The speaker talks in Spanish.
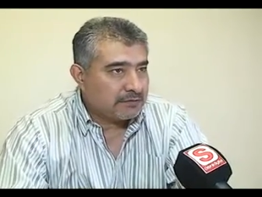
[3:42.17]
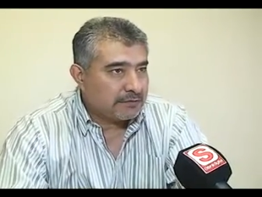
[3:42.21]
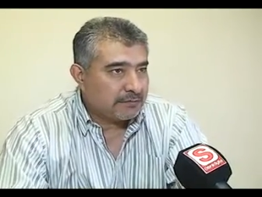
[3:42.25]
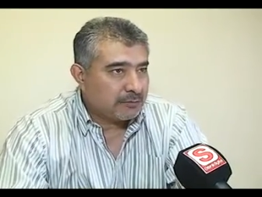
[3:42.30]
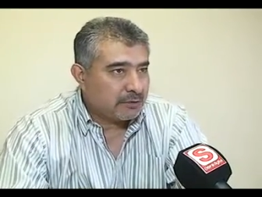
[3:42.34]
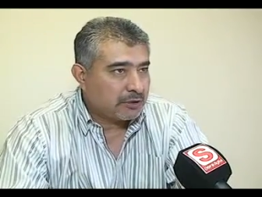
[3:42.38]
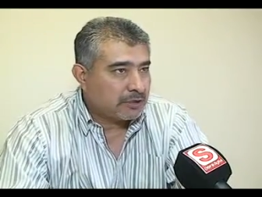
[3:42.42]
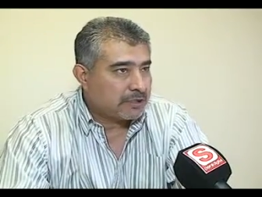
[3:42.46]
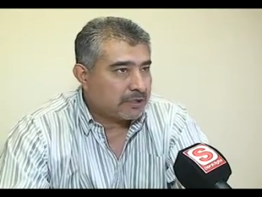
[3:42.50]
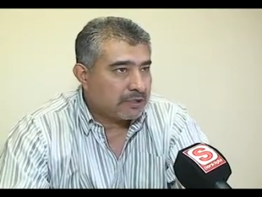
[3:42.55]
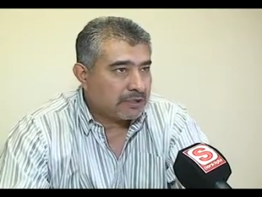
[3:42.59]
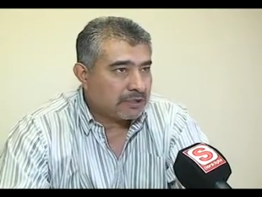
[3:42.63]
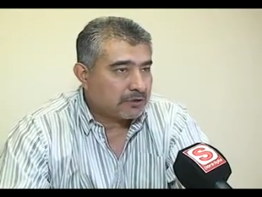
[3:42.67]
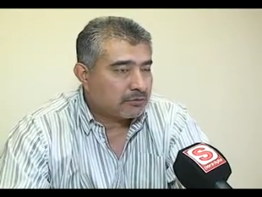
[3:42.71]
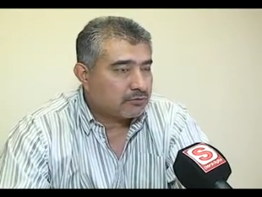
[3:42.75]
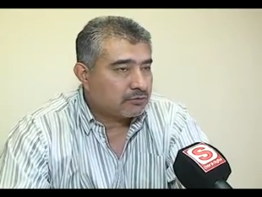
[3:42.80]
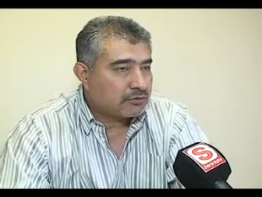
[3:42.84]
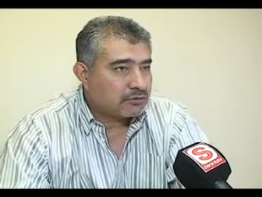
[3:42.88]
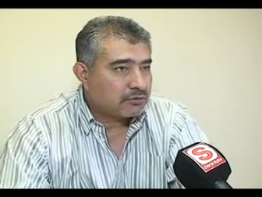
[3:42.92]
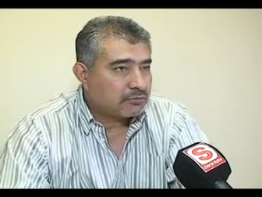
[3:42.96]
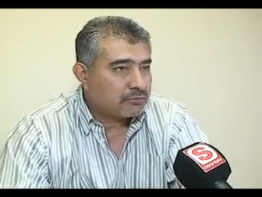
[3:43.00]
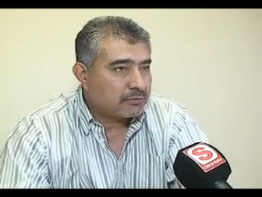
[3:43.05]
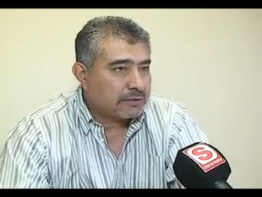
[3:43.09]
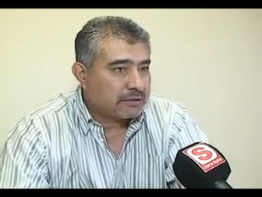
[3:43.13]
una política de
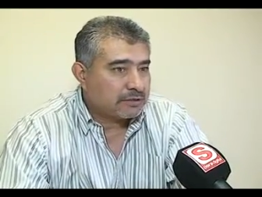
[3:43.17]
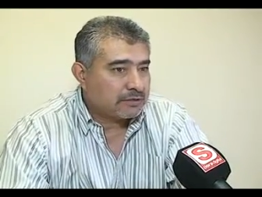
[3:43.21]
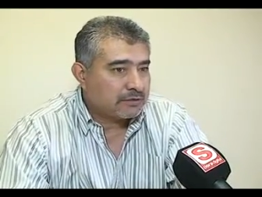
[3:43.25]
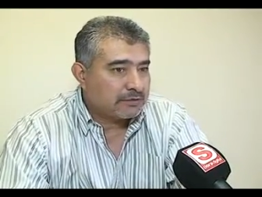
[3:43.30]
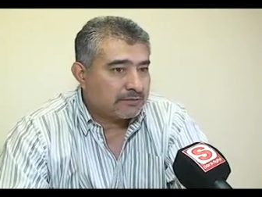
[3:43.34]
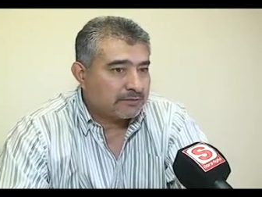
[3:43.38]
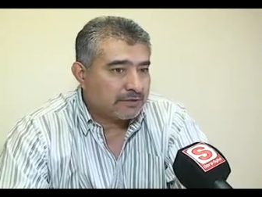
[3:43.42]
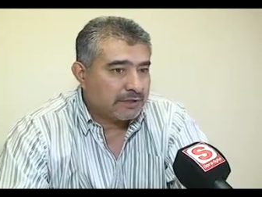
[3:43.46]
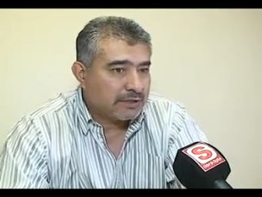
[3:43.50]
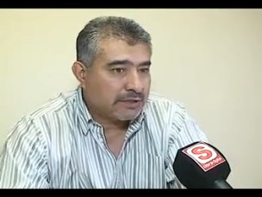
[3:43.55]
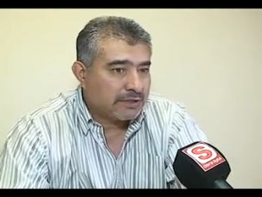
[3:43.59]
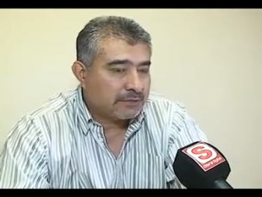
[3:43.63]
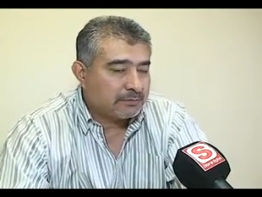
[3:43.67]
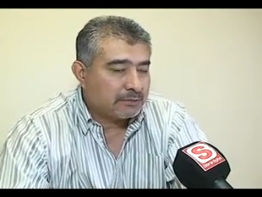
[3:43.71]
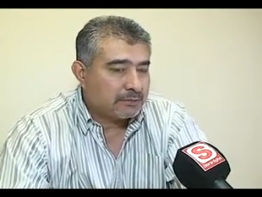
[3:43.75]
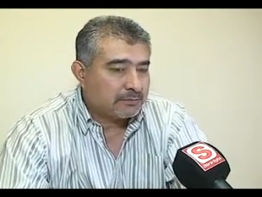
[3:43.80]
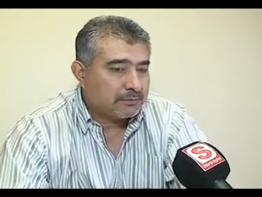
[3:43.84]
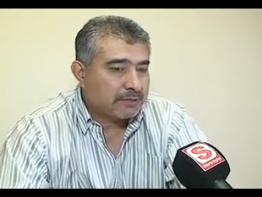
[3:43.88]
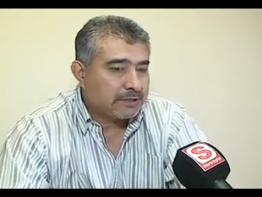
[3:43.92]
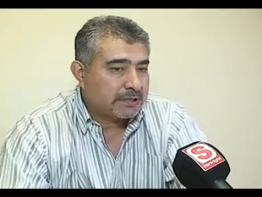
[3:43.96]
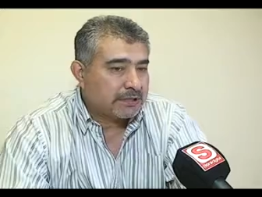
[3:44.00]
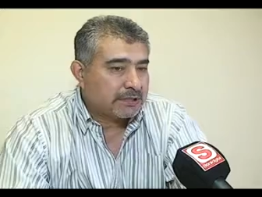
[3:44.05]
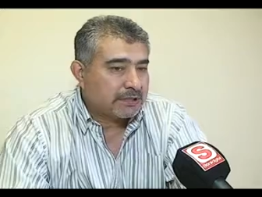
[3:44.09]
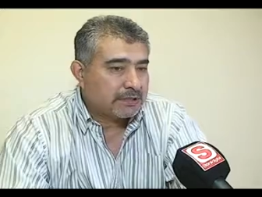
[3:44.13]
recursos humanos definida
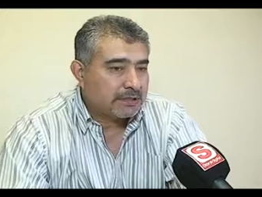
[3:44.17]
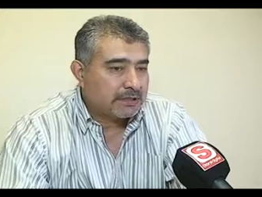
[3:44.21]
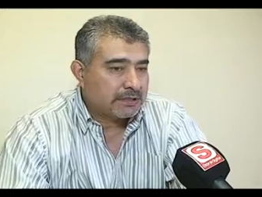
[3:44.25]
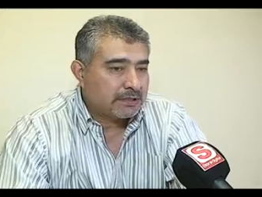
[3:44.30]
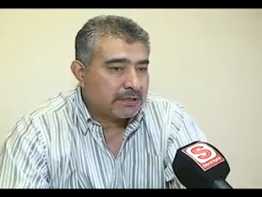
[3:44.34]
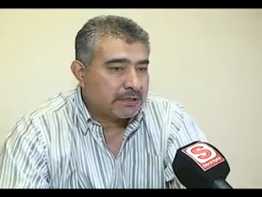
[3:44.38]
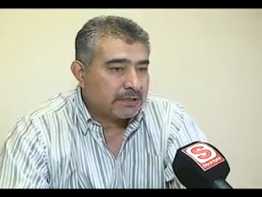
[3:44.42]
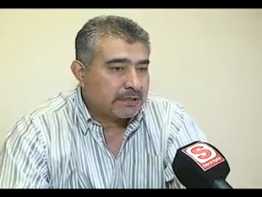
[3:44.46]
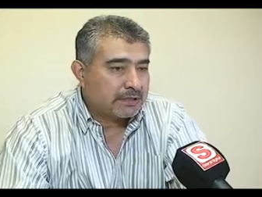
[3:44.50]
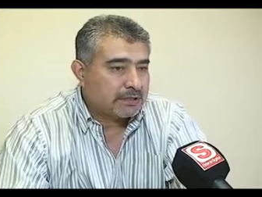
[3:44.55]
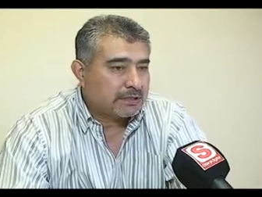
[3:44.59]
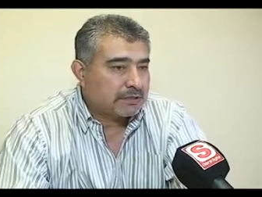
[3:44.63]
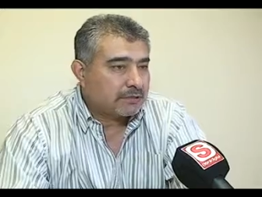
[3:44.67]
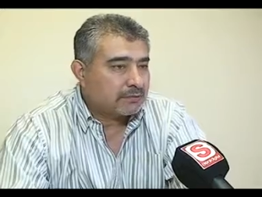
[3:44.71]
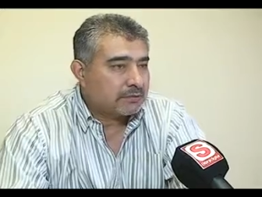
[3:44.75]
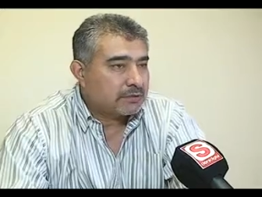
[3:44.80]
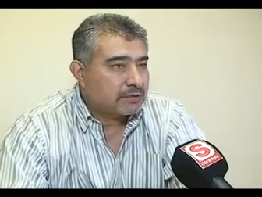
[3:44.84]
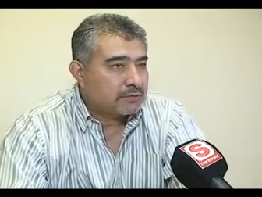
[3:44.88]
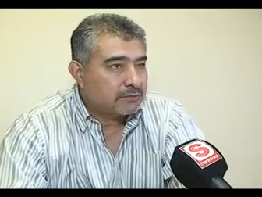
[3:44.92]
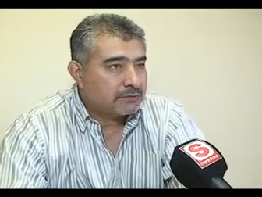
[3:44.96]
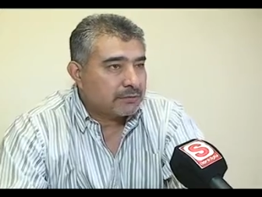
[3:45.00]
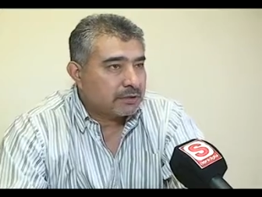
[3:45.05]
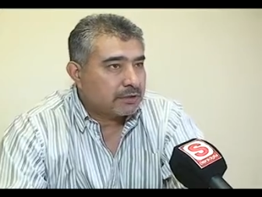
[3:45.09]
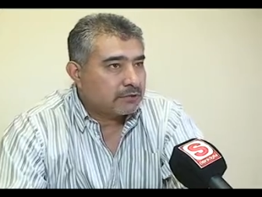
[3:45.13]
por parte del, del
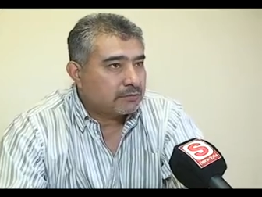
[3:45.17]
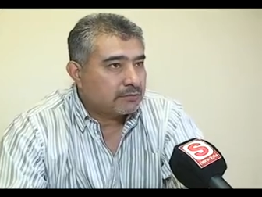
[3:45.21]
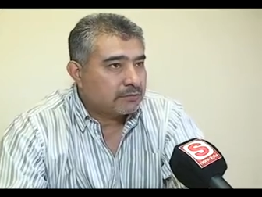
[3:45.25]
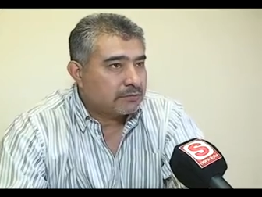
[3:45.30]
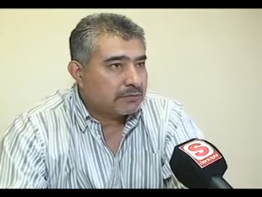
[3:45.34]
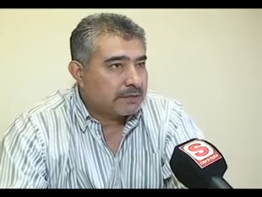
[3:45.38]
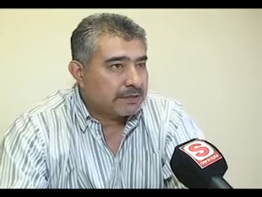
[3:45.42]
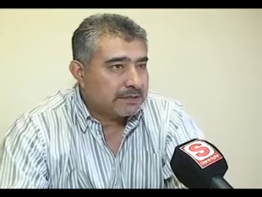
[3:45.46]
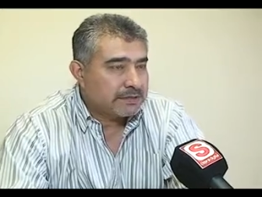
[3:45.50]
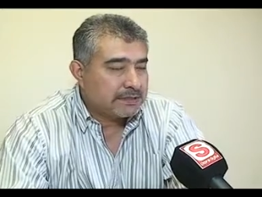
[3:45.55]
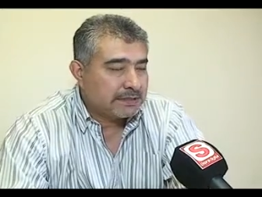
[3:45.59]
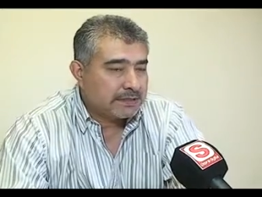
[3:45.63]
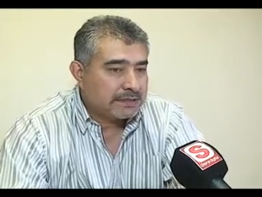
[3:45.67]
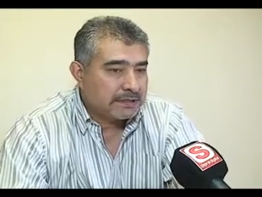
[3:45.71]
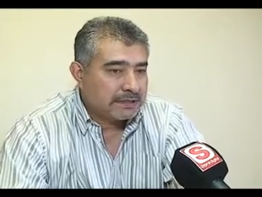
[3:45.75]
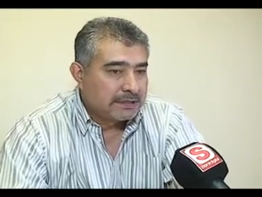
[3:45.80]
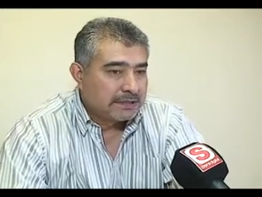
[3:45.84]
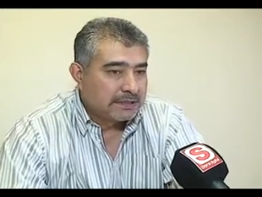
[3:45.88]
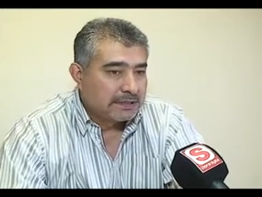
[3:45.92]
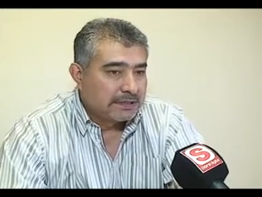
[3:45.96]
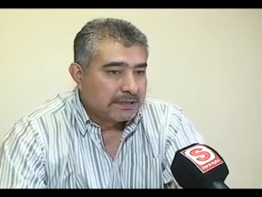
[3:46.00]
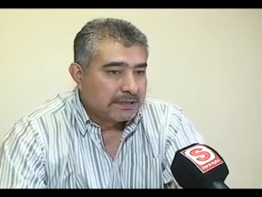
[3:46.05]
Tribunal Superior de Justicia.